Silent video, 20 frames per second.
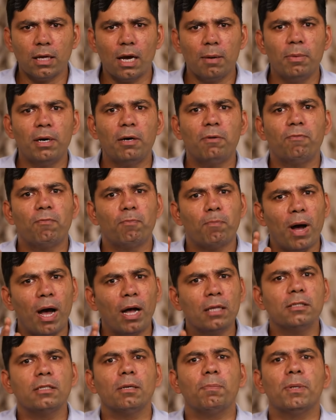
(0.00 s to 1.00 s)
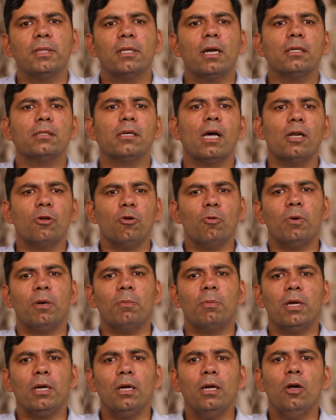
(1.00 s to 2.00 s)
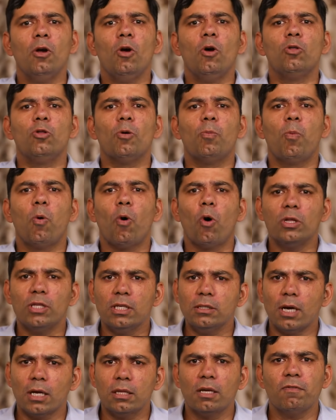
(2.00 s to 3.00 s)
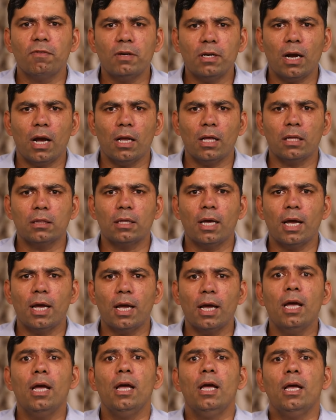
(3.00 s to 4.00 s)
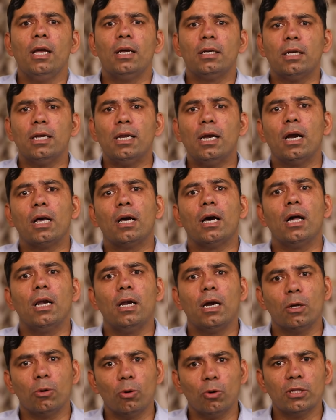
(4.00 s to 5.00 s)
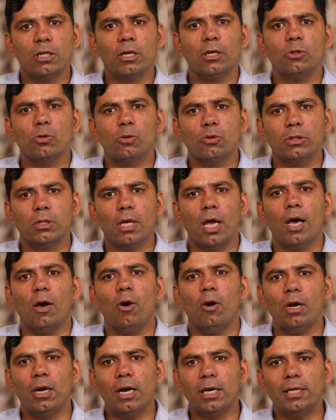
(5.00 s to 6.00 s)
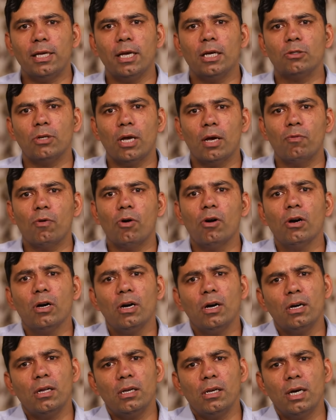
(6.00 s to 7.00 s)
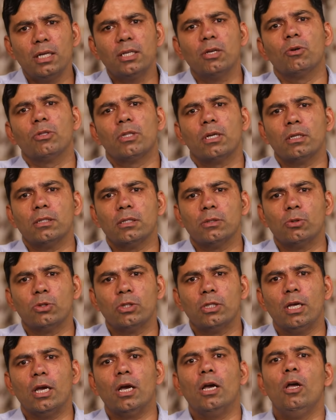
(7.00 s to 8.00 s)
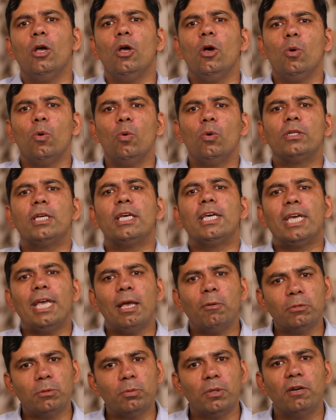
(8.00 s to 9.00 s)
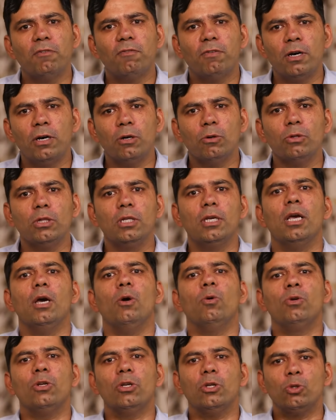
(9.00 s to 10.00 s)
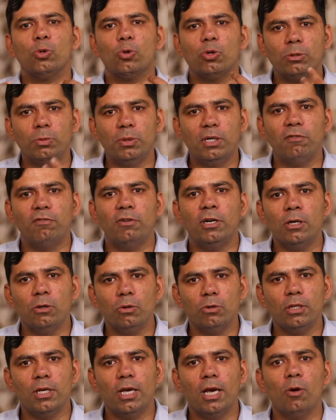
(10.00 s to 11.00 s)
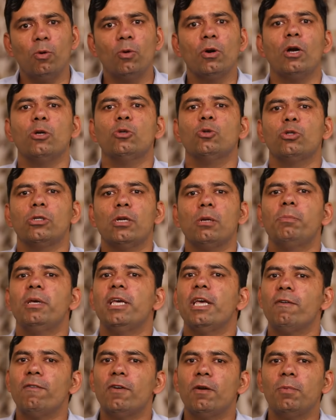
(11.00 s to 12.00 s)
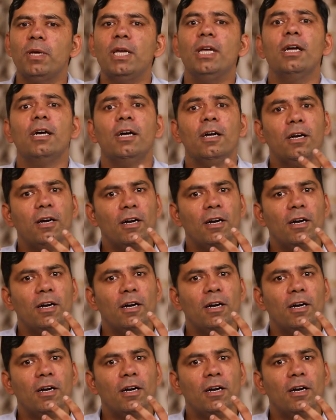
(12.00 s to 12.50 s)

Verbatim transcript: आता बट पाँच से पंद्रह साल की उम्र में तो बहुत ही ज़्यादा फर्क आ जाता है कि लड़का लड़कों की तरह सोचता है और लड़कियाँ जो हैं वो लड़कियों की तरह सोचती हैं उनकी गेम्स भी डिफरेंट होती हैं उनकी सोच भी डिफरेंट होती है उनका सोशल बिहेवियर भी